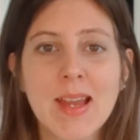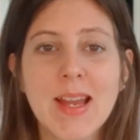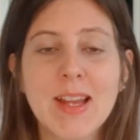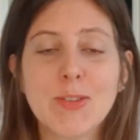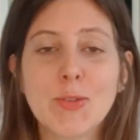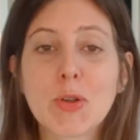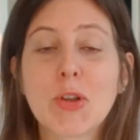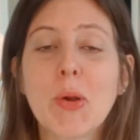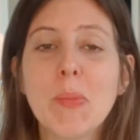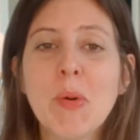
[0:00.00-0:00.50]

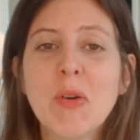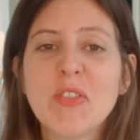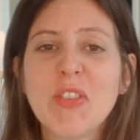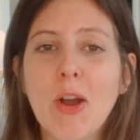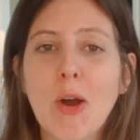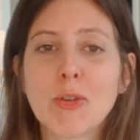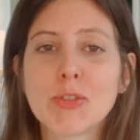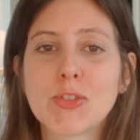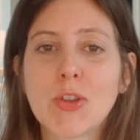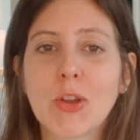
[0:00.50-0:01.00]
Donc comment
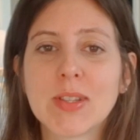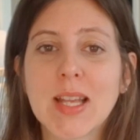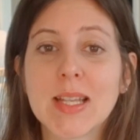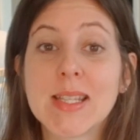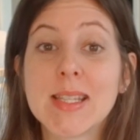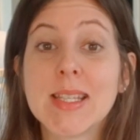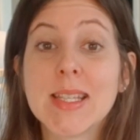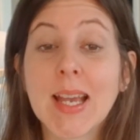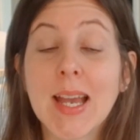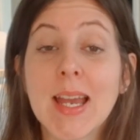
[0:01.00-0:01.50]
faire en sorte
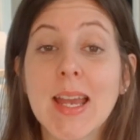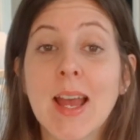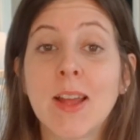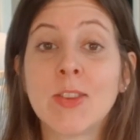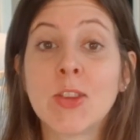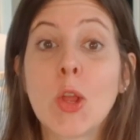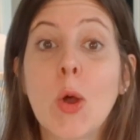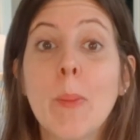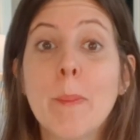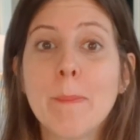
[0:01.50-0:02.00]
d'attirer
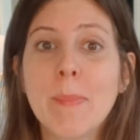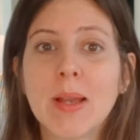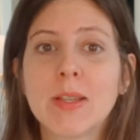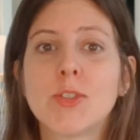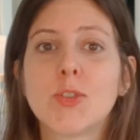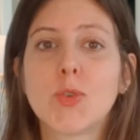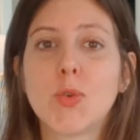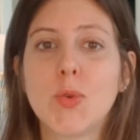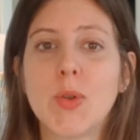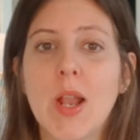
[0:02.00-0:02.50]
un homme
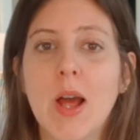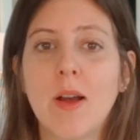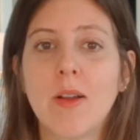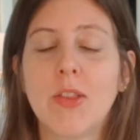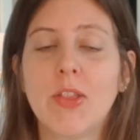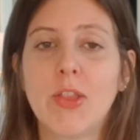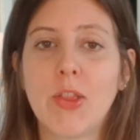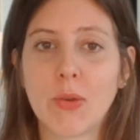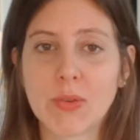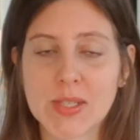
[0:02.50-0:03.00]
masculin
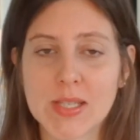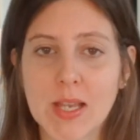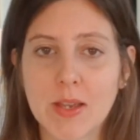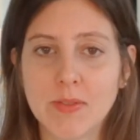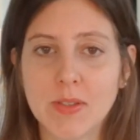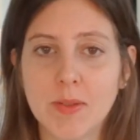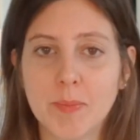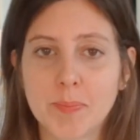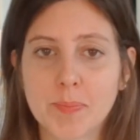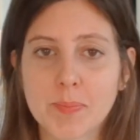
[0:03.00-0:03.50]
dans sa
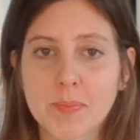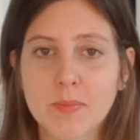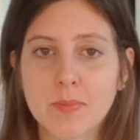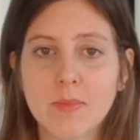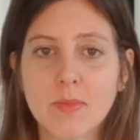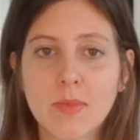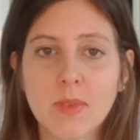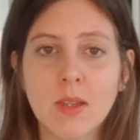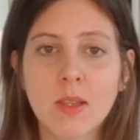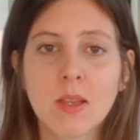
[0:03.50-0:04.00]
vie
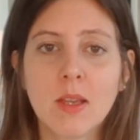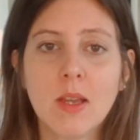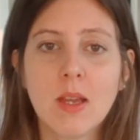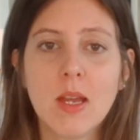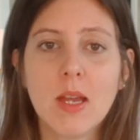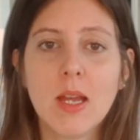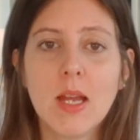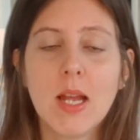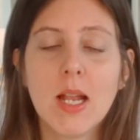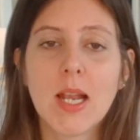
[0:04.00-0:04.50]

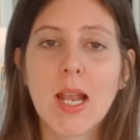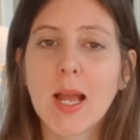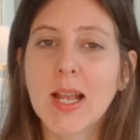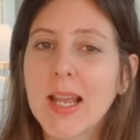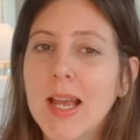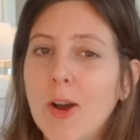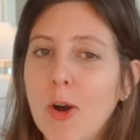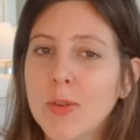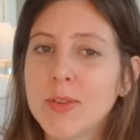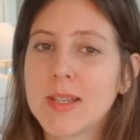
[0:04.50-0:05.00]
La
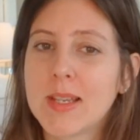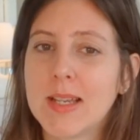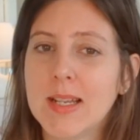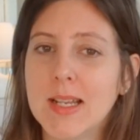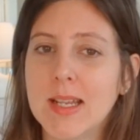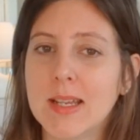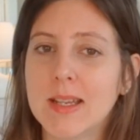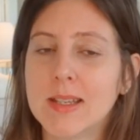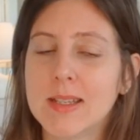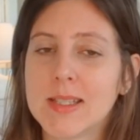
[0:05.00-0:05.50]
grande
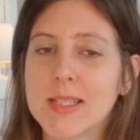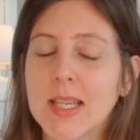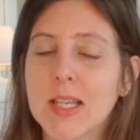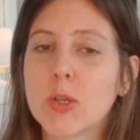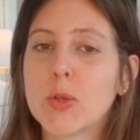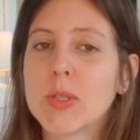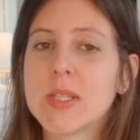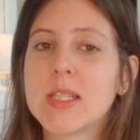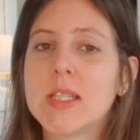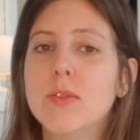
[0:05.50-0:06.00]
clé, c'est
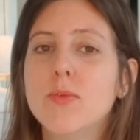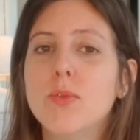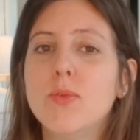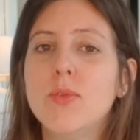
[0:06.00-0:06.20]
que si vous